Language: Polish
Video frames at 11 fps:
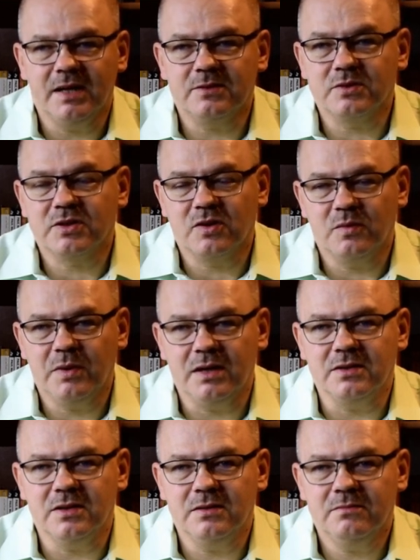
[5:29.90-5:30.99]
A to
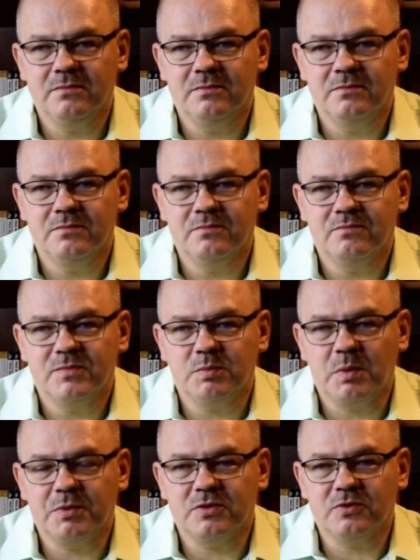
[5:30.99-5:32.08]
skrobanie to
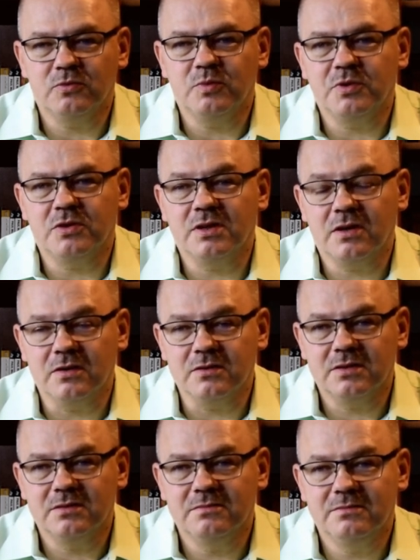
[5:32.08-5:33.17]
po prostu ulubiony
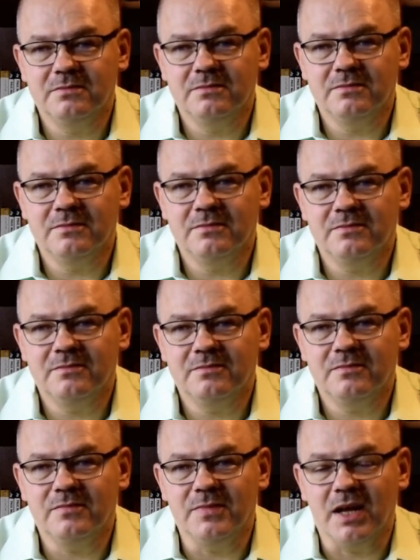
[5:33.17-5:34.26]
kot
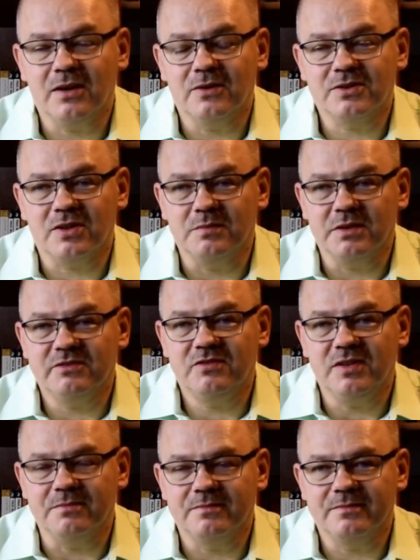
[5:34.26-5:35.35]
lekko skrobie w
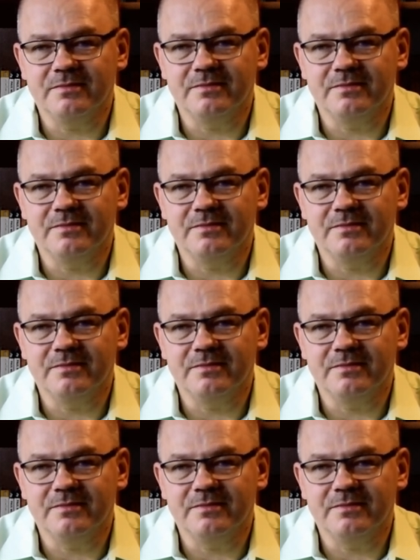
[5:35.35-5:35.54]
drzwi.